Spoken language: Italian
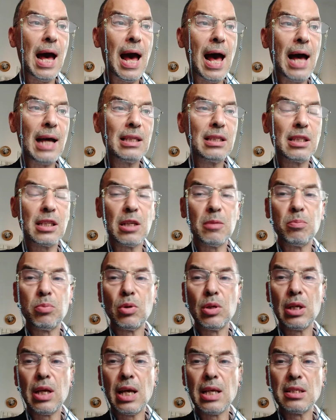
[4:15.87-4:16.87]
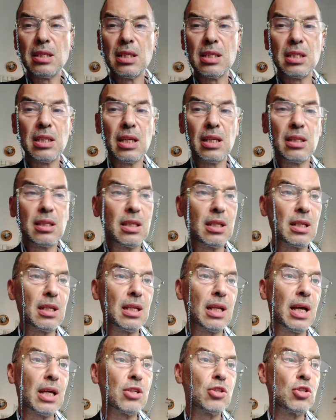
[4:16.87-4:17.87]
a Tripoli e si sente
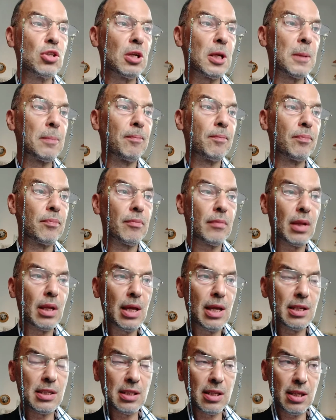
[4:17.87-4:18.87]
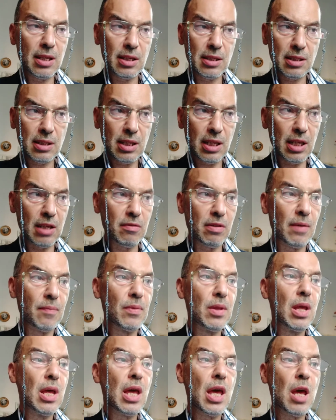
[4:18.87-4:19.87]
rinascere. E scrive,
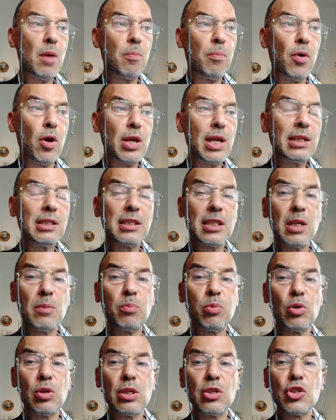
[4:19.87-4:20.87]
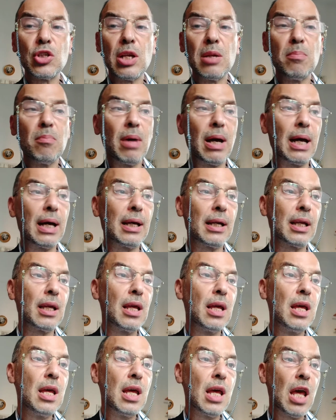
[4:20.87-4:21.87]
e poi a Tripoli c'è il mare,
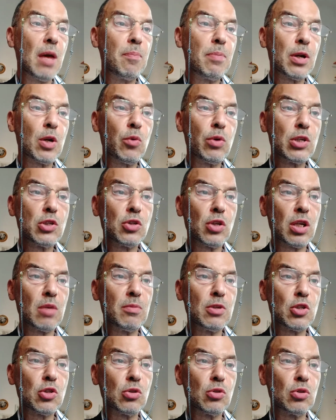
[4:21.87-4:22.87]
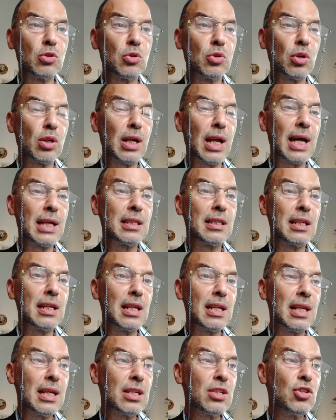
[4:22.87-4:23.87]
è per questo che mi sono tornate le
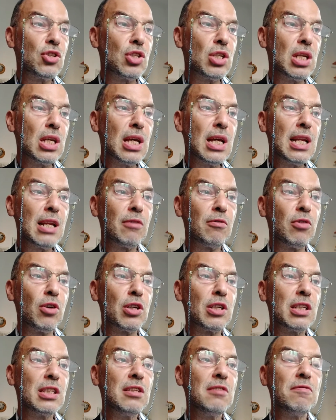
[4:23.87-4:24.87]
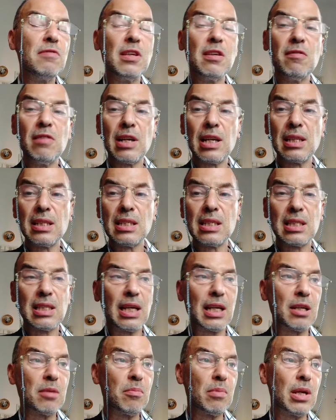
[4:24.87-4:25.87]
energie, la voglia di vivere e di
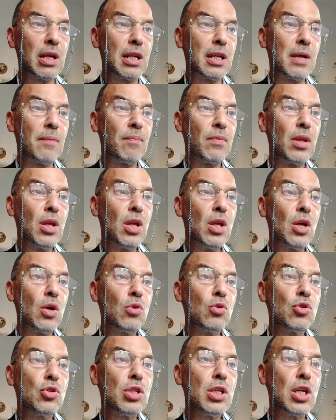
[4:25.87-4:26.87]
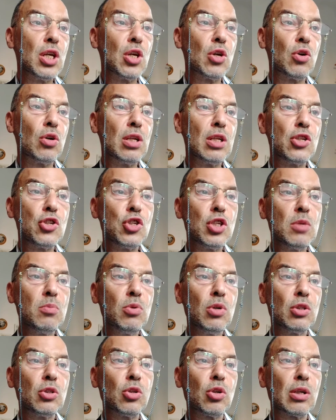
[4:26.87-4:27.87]
stare bene. Così con il
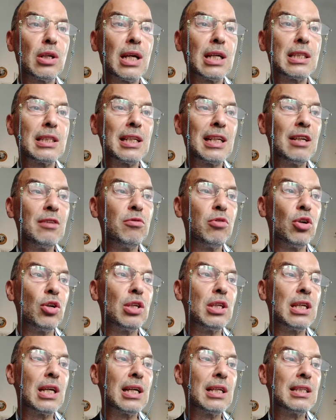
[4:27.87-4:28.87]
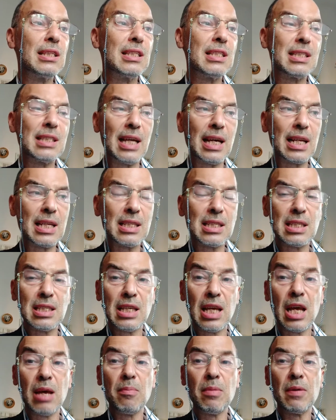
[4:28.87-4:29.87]
cibo è tornata la voglia di stare
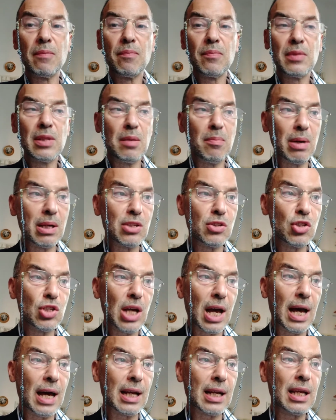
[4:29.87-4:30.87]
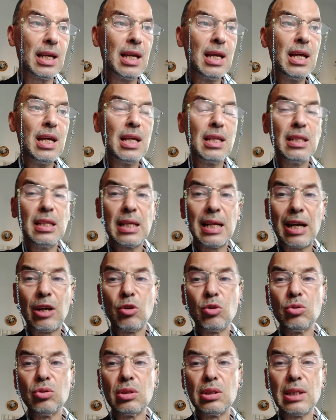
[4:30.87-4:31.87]
insieme, di mangiare, di
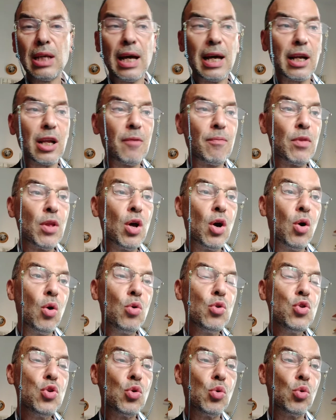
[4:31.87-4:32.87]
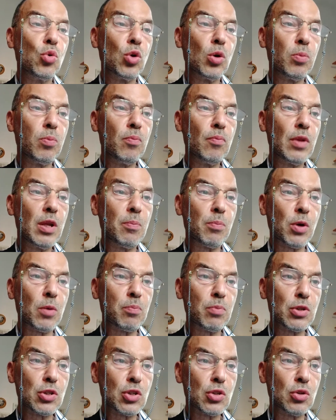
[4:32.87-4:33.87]
raccontare ognuno le
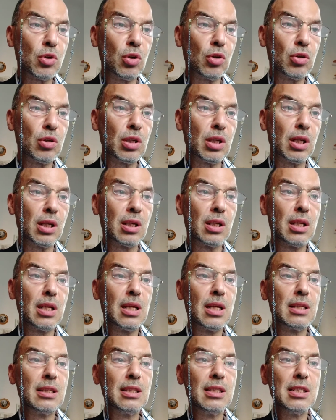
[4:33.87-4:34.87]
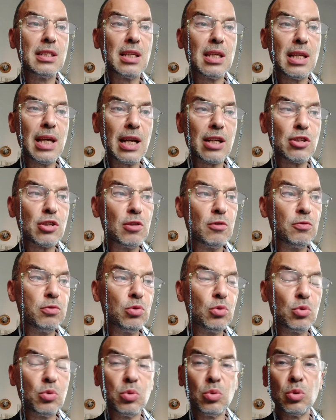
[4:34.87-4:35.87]
proprie storie, di disegnarsi il
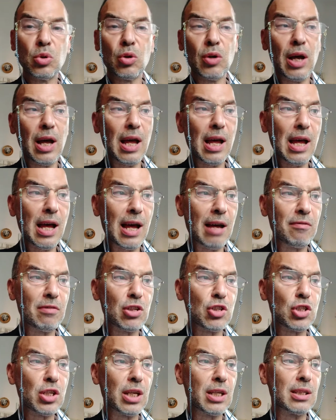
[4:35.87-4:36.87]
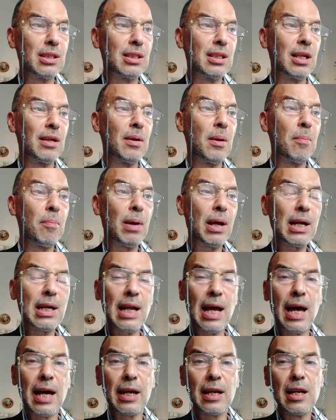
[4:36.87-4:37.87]
futuro a vicenda.
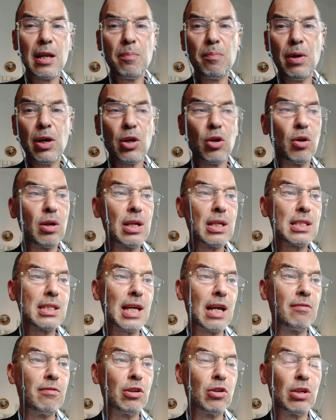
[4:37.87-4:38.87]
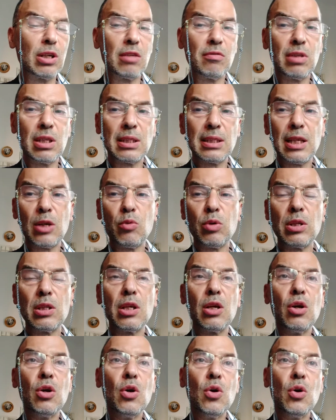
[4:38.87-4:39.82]
Parlare, le parole salvano la vita e quindi